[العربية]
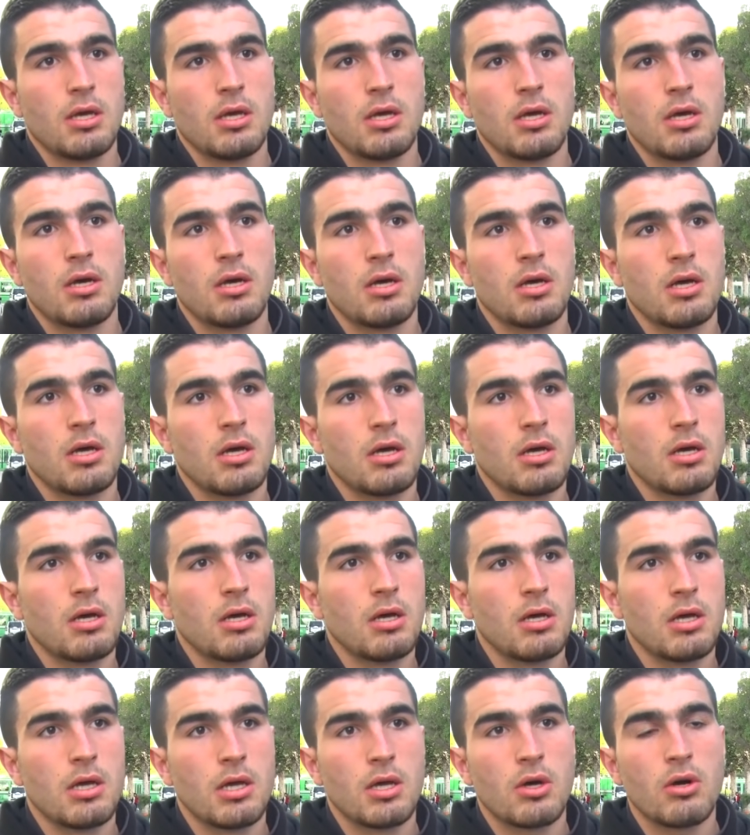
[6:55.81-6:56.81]

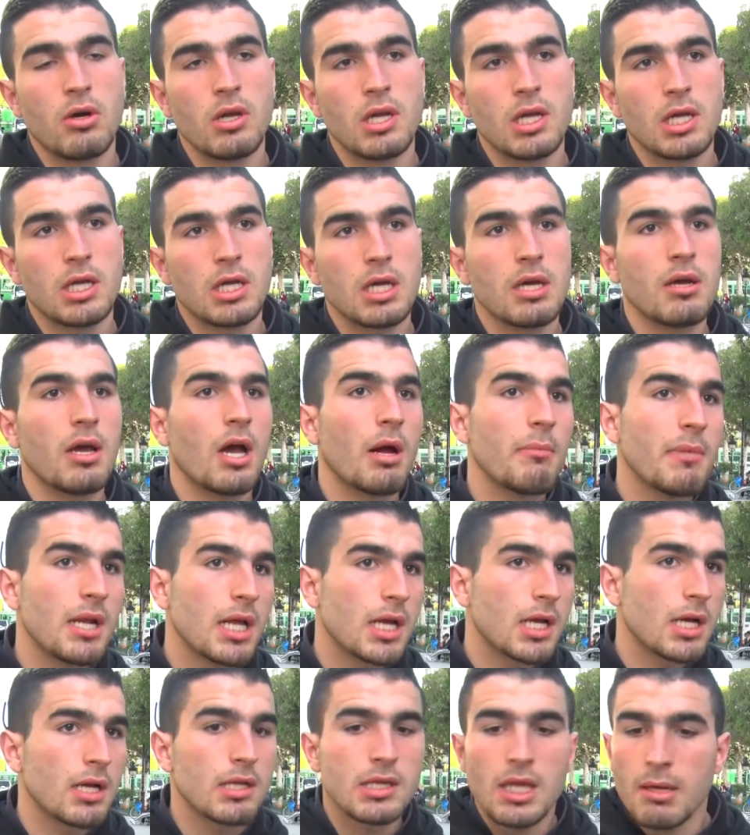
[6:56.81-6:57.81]
آه يقول لك اعمل
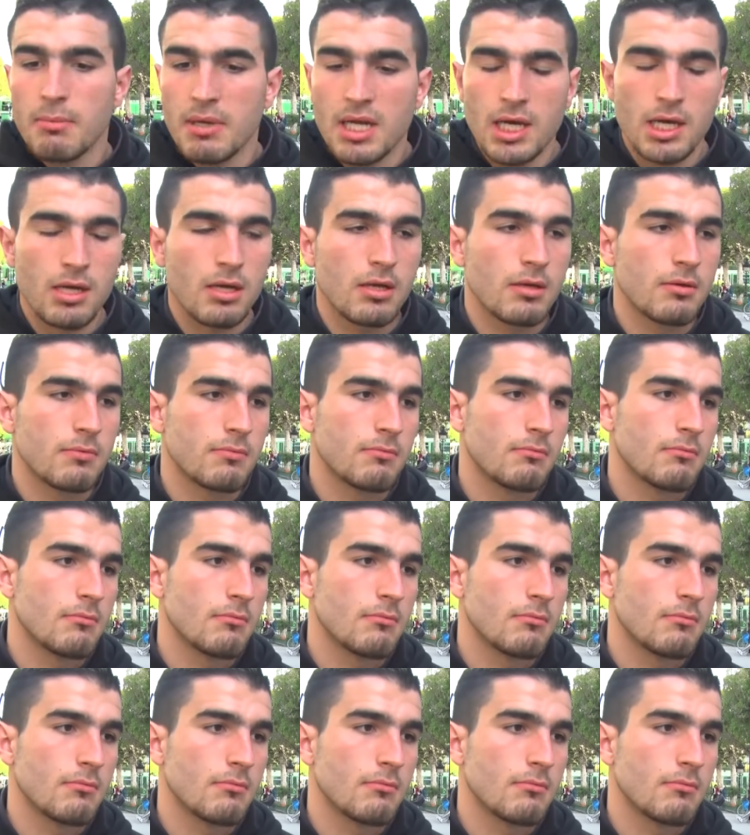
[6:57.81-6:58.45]
هكا تعمل هكا